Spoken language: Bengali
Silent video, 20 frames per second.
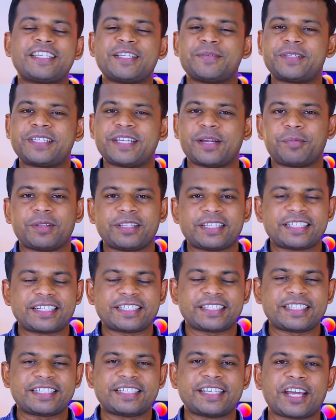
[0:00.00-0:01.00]
যে টিপসটি আপনাদের
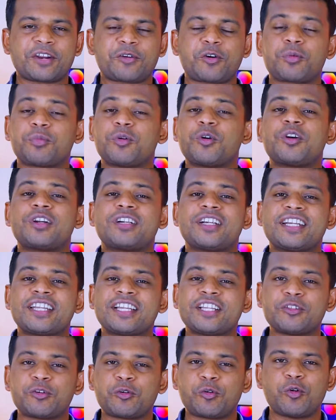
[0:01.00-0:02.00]
সাথে শেয়ার করব
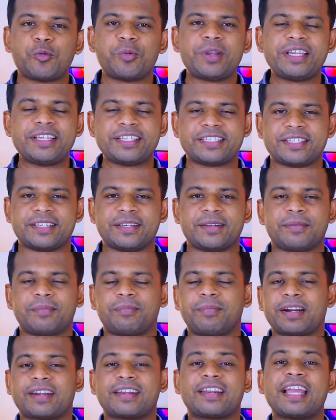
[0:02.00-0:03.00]
সেটা কিন্তু খুবই ইজি
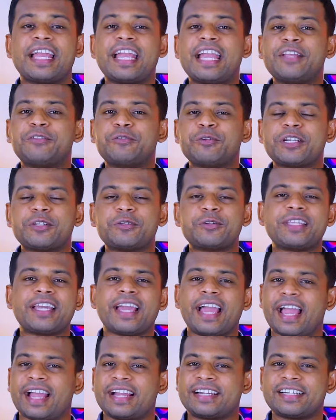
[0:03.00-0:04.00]
বাট এই দুইটা যদি
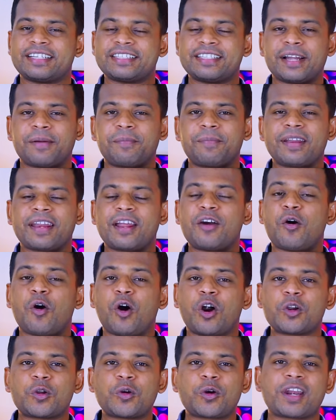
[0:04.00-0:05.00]
একসাথে আপনারা
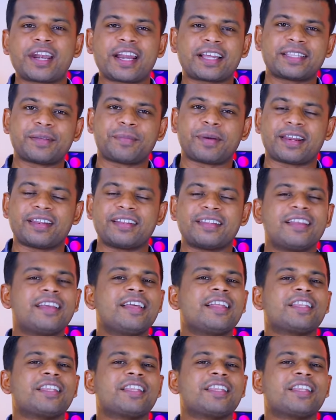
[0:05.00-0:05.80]
অন করে রাখতে পারেন